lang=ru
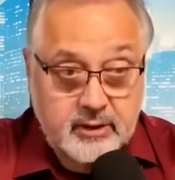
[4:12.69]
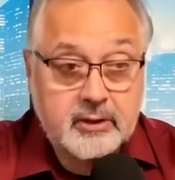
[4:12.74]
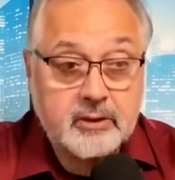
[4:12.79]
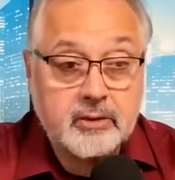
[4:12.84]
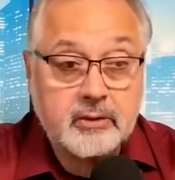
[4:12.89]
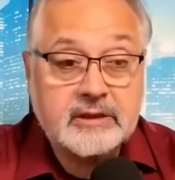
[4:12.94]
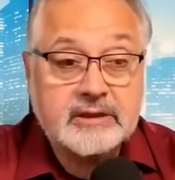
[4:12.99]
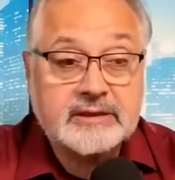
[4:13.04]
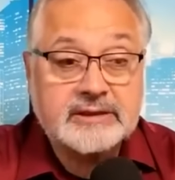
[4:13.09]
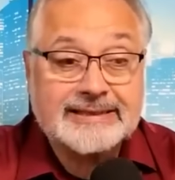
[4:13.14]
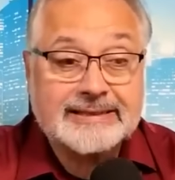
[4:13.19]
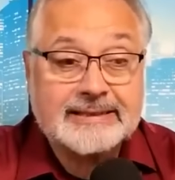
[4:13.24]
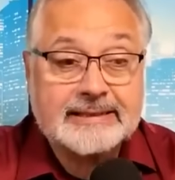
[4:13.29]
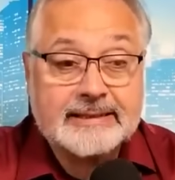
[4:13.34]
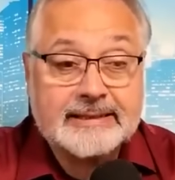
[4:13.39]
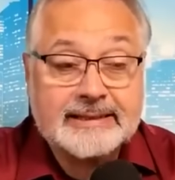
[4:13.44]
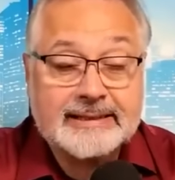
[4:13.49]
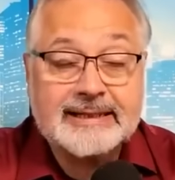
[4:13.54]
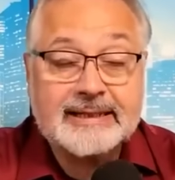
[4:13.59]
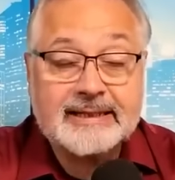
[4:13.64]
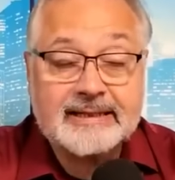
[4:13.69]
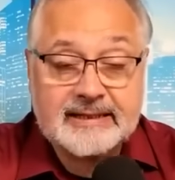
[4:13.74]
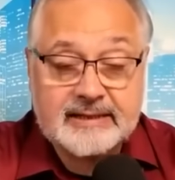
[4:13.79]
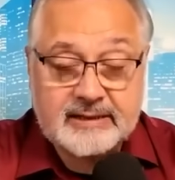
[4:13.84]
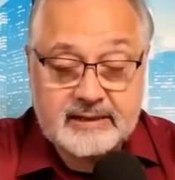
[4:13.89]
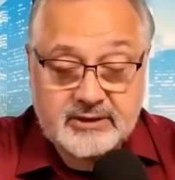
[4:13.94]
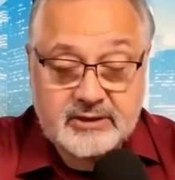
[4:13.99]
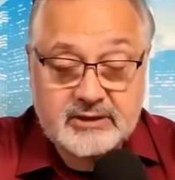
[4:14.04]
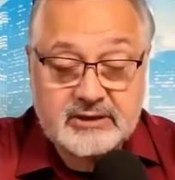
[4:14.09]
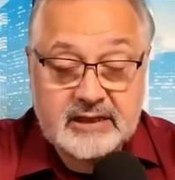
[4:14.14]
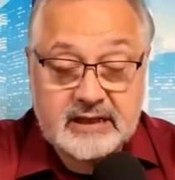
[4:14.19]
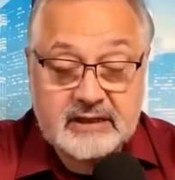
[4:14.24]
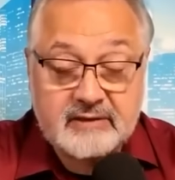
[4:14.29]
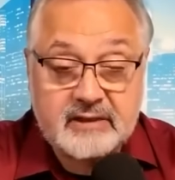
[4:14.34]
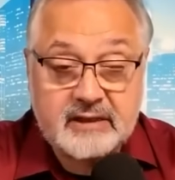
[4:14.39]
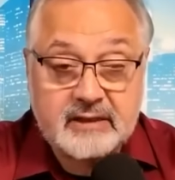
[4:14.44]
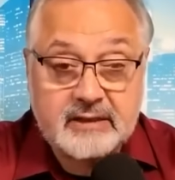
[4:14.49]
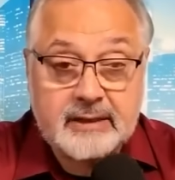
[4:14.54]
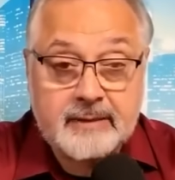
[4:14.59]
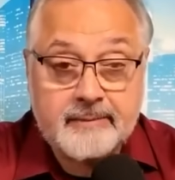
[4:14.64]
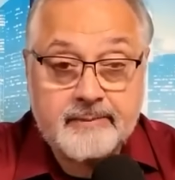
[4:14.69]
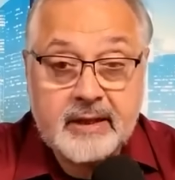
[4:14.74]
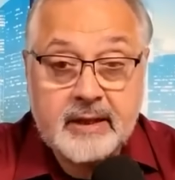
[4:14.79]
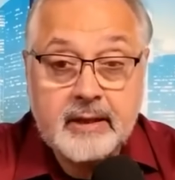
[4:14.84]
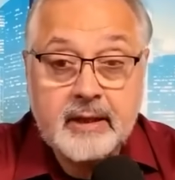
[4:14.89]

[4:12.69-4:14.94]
то есть идеологическая война,